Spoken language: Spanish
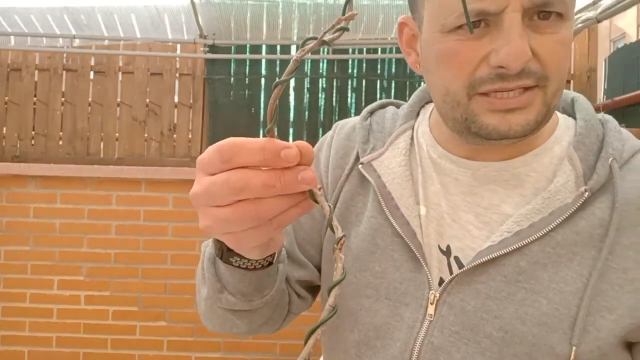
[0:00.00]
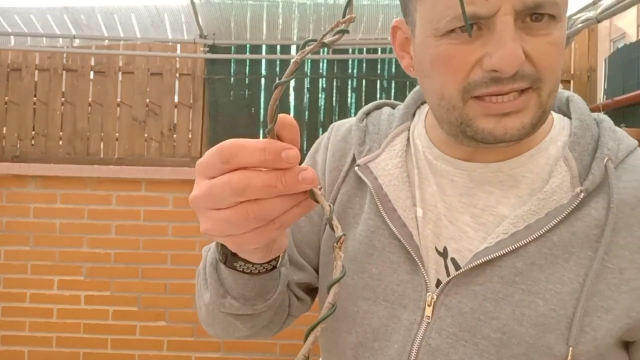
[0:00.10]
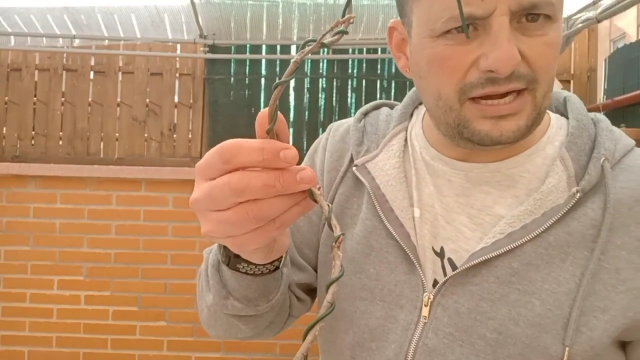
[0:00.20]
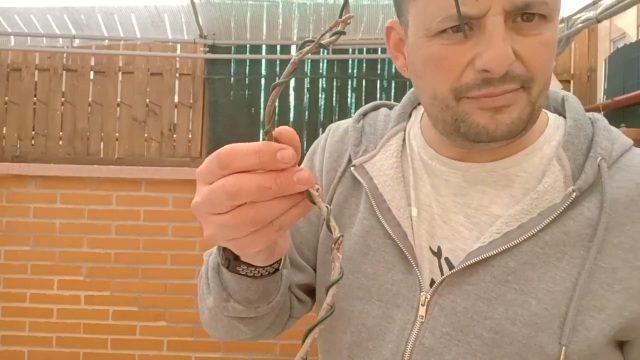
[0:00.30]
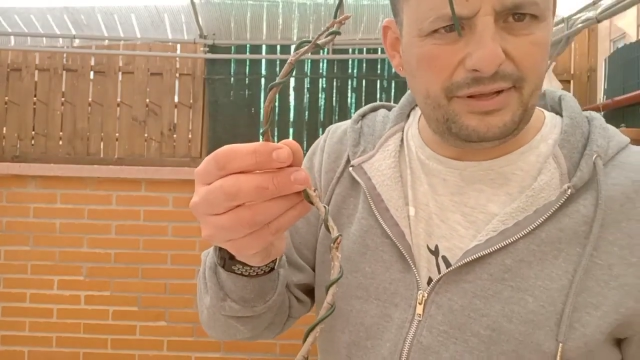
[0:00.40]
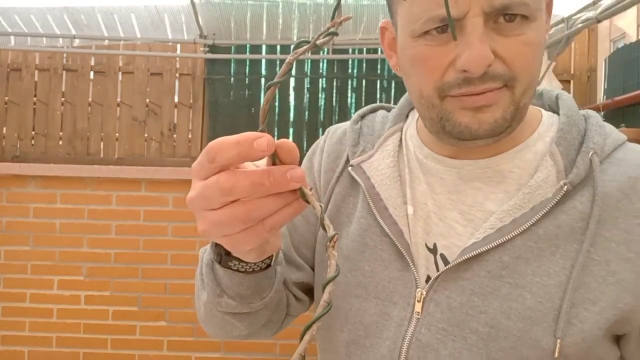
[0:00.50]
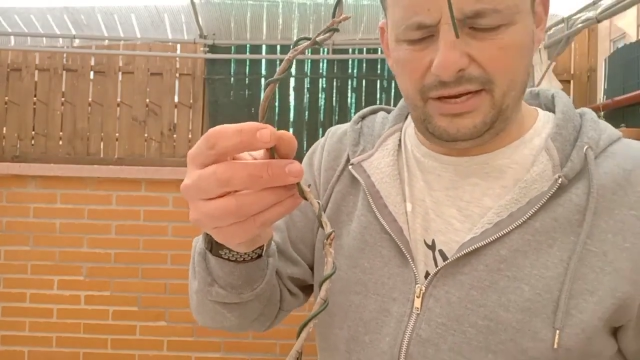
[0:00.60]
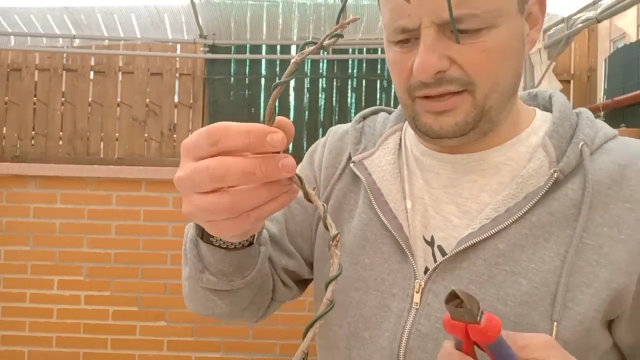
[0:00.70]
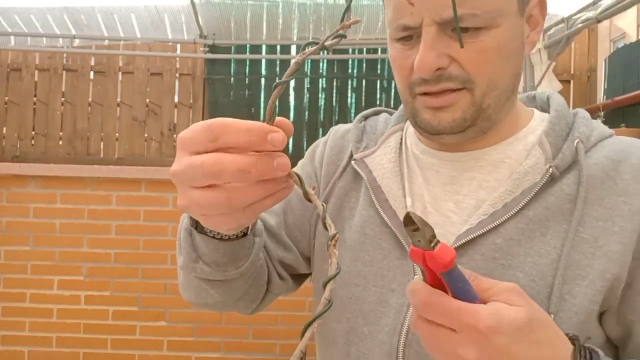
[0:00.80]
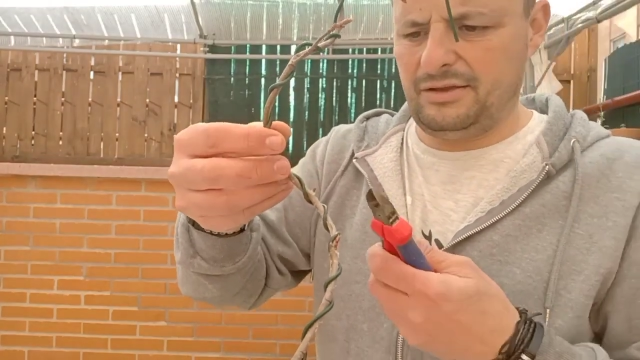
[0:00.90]
este alambre,
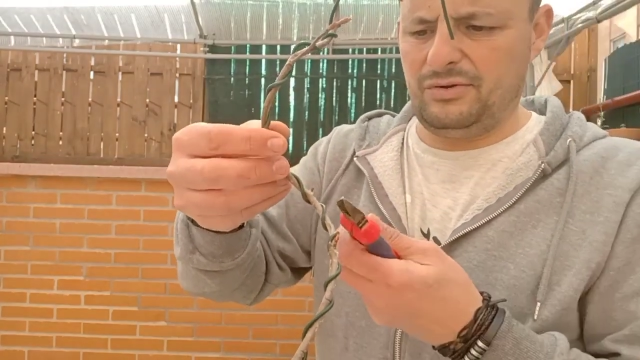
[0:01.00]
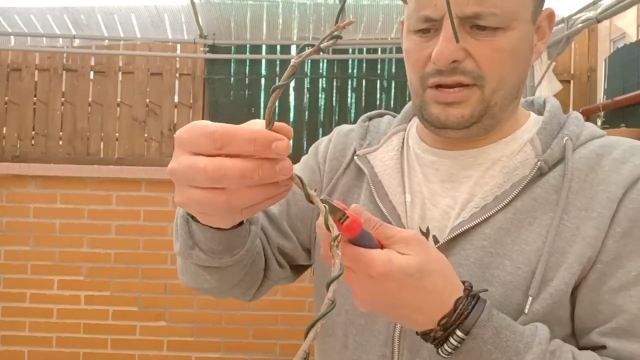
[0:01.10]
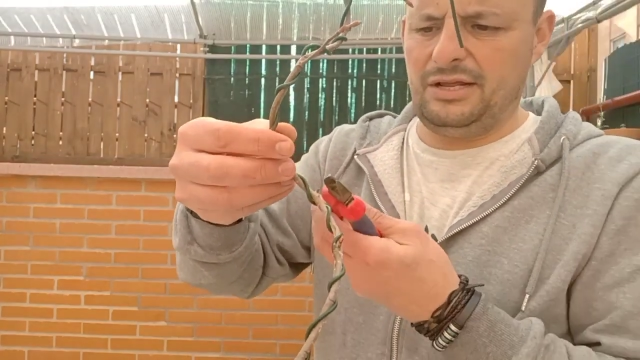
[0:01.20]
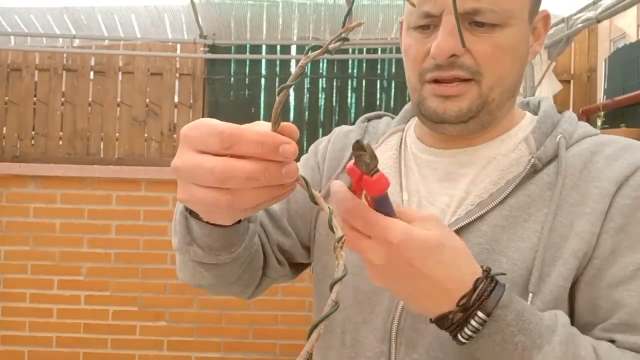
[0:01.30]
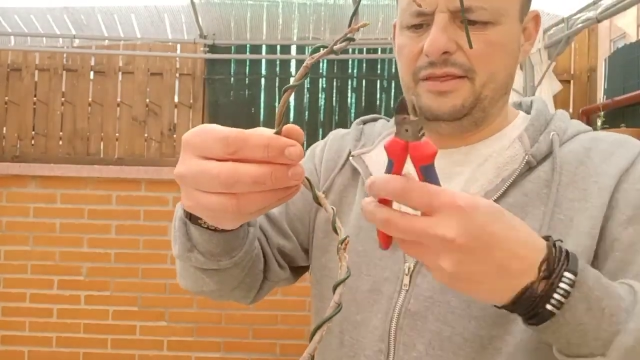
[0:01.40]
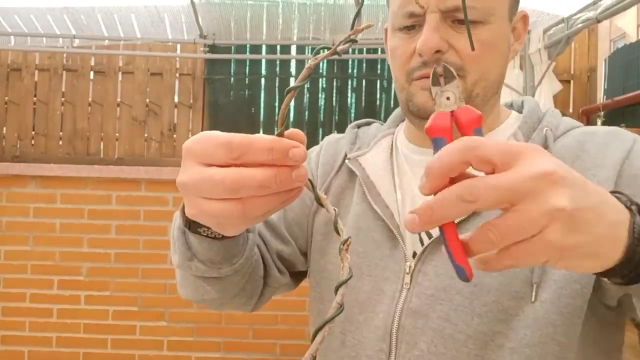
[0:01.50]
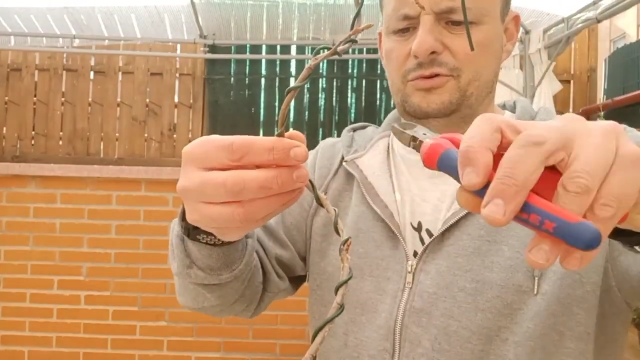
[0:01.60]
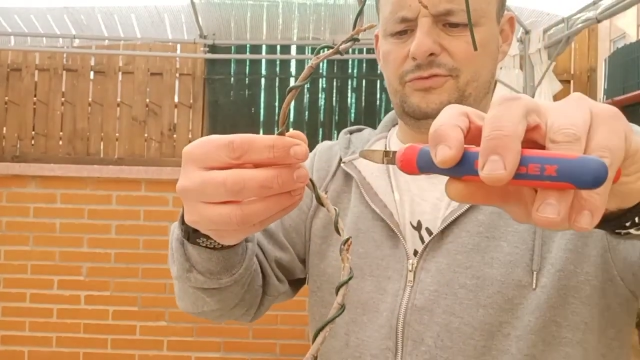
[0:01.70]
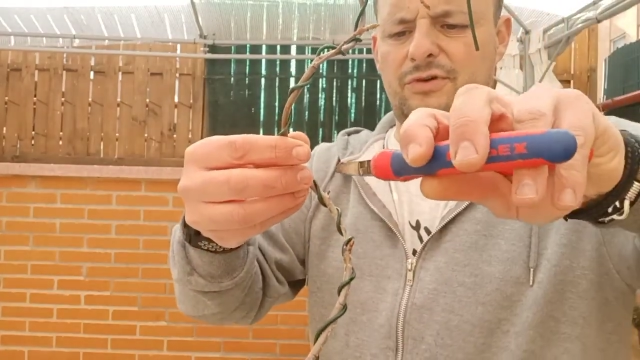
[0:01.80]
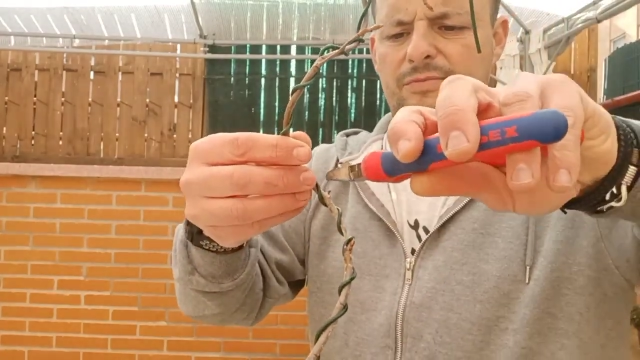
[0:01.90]
¿vale? Con el que le
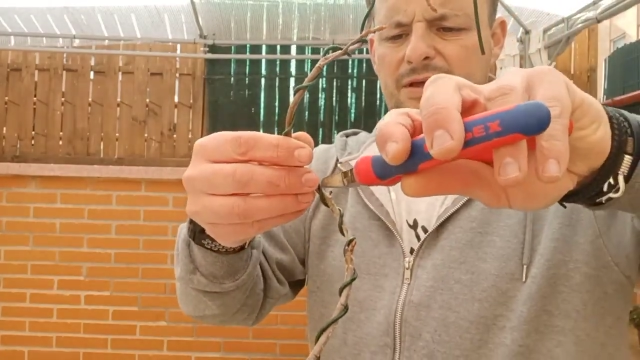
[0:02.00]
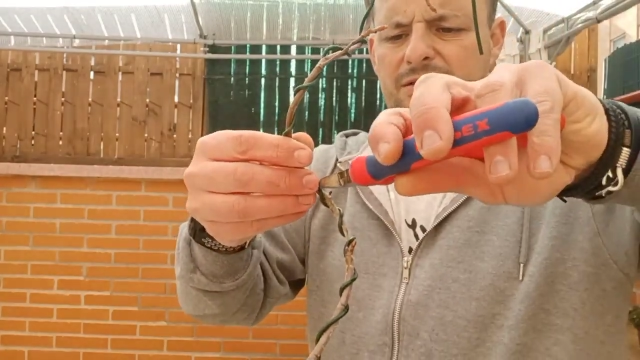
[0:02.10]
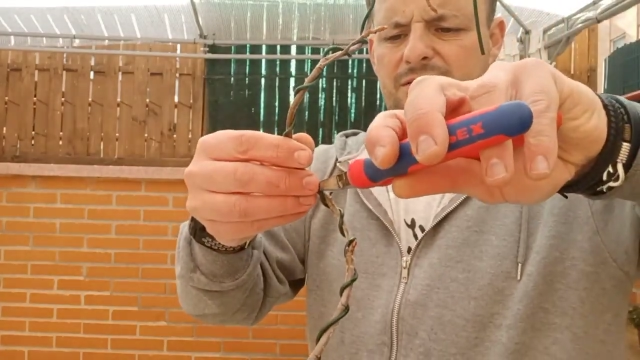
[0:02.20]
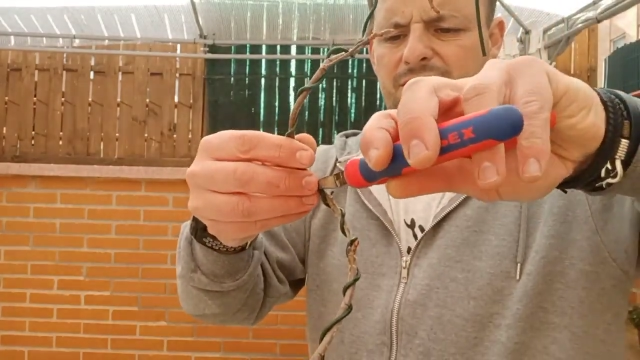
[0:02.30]
dimos forma.